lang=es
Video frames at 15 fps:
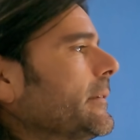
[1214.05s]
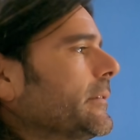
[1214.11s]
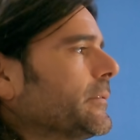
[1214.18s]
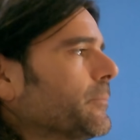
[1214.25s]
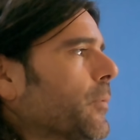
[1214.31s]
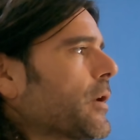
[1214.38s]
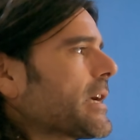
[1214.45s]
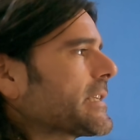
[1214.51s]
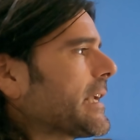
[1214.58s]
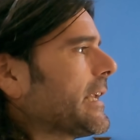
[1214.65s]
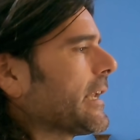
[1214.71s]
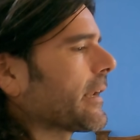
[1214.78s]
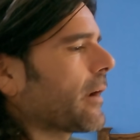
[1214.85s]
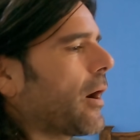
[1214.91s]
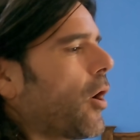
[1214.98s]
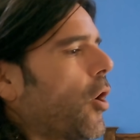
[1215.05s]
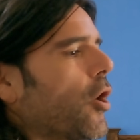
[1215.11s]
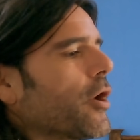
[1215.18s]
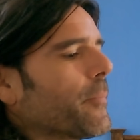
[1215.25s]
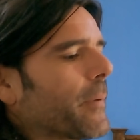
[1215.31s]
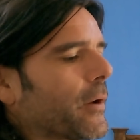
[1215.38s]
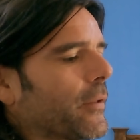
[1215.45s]
voy a salir
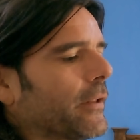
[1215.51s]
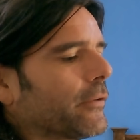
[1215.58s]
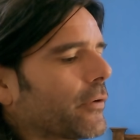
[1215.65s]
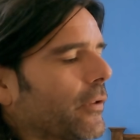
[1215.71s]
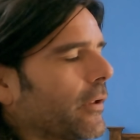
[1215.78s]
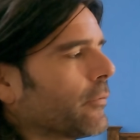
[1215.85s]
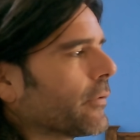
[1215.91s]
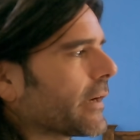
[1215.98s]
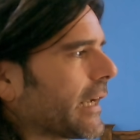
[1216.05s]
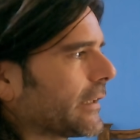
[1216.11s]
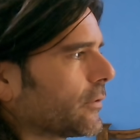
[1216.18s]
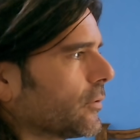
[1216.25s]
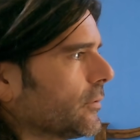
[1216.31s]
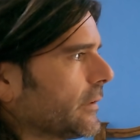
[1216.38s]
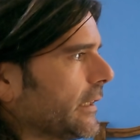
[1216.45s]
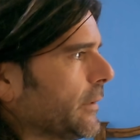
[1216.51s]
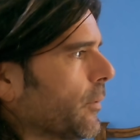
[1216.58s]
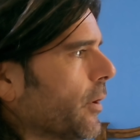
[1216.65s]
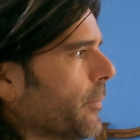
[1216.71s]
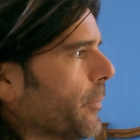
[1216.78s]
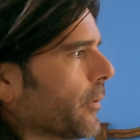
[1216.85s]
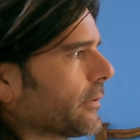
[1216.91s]
hoy, pero dentro de un rato. Y
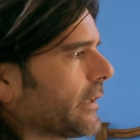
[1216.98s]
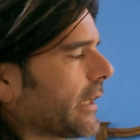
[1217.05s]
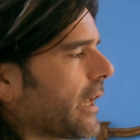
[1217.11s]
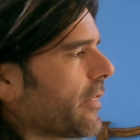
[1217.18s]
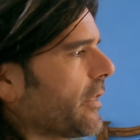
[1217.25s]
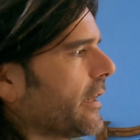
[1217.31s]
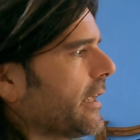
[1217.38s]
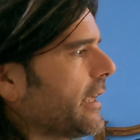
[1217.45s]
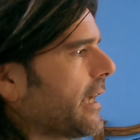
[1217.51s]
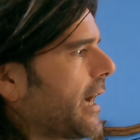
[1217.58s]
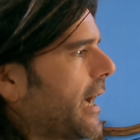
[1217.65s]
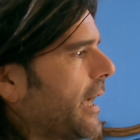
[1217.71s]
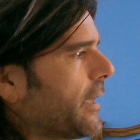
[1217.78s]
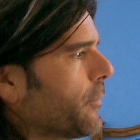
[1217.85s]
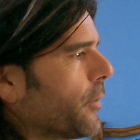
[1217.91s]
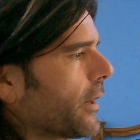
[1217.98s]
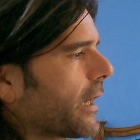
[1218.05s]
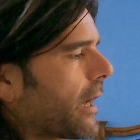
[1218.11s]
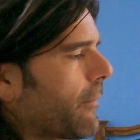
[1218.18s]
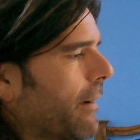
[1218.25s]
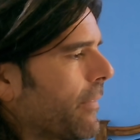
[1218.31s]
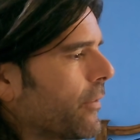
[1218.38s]
voy por terracería y voy
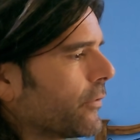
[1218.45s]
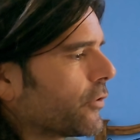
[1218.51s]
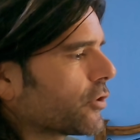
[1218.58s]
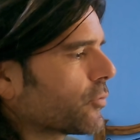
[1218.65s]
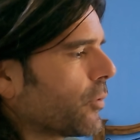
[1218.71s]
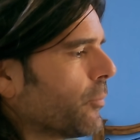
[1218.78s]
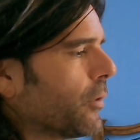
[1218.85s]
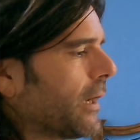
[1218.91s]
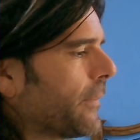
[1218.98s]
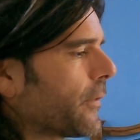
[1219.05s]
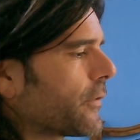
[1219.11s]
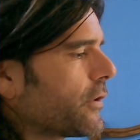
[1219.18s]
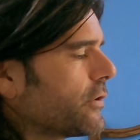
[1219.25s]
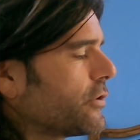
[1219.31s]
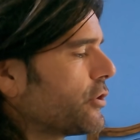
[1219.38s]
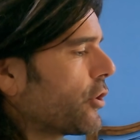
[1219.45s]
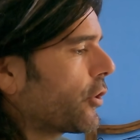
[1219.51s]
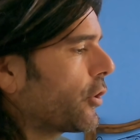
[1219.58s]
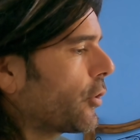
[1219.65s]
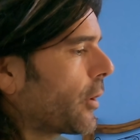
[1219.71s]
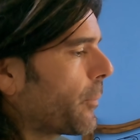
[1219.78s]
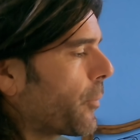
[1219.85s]
grabando. Entonces voy muy lento. yo
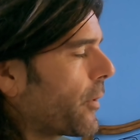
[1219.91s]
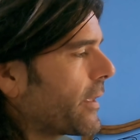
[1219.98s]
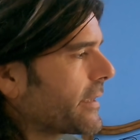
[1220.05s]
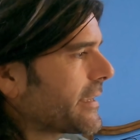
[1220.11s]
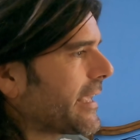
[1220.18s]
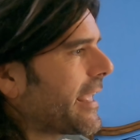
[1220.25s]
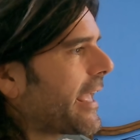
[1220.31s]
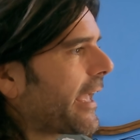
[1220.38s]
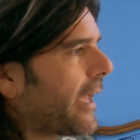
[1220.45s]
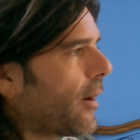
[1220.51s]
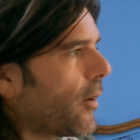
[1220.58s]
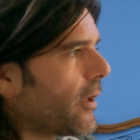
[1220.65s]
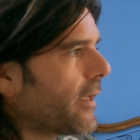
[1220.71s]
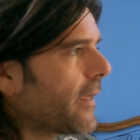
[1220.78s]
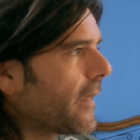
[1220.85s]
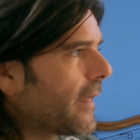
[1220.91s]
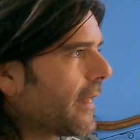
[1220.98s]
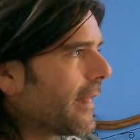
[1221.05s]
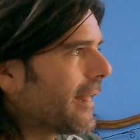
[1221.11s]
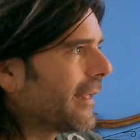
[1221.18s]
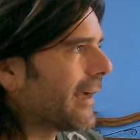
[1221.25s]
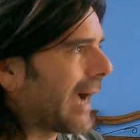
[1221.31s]
creo que puede que llegue hoy
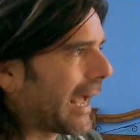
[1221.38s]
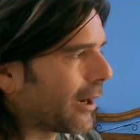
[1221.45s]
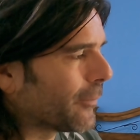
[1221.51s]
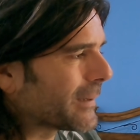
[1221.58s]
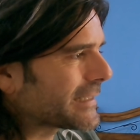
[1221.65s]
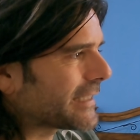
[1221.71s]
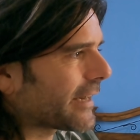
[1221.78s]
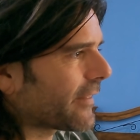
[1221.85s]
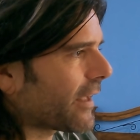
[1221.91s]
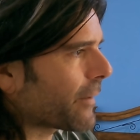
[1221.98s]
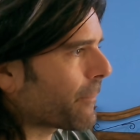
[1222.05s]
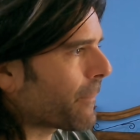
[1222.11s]
a lo más tardar